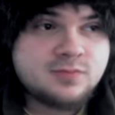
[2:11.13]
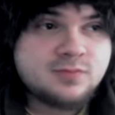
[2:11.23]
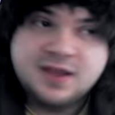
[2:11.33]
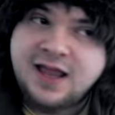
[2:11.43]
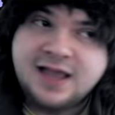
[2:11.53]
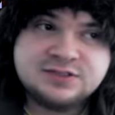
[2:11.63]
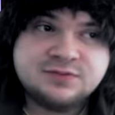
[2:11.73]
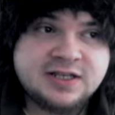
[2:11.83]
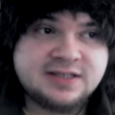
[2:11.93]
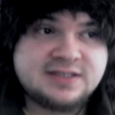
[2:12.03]
Also
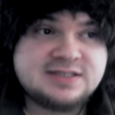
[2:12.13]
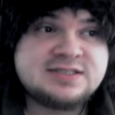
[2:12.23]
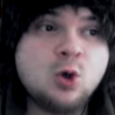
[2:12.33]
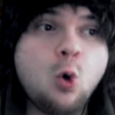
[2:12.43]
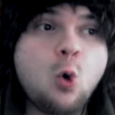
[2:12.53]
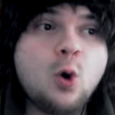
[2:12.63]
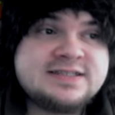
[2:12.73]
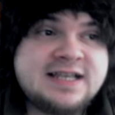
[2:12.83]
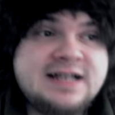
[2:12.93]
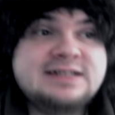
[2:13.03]
wirklich, so
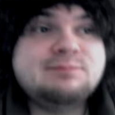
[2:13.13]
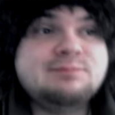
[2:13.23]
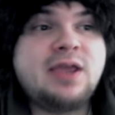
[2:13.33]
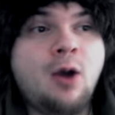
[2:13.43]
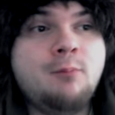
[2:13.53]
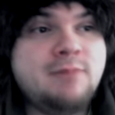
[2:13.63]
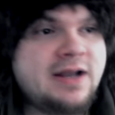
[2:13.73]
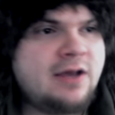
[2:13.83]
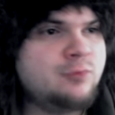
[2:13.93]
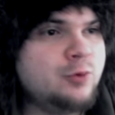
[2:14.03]
selten bekommt man
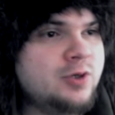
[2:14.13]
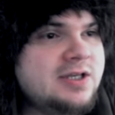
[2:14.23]
dafür.